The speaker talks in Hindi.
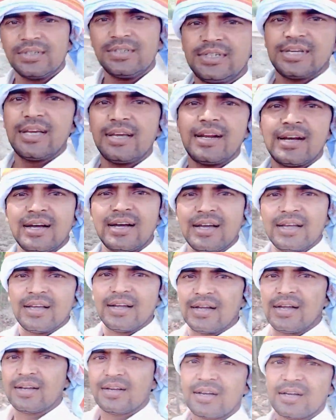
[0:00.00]
ये रहा
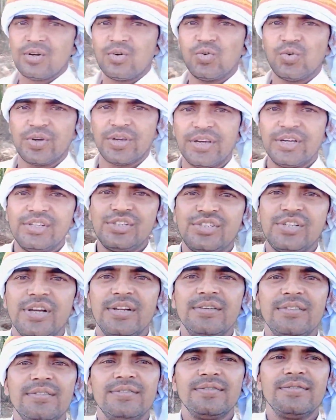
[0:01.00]
यहाँ का लोकेशन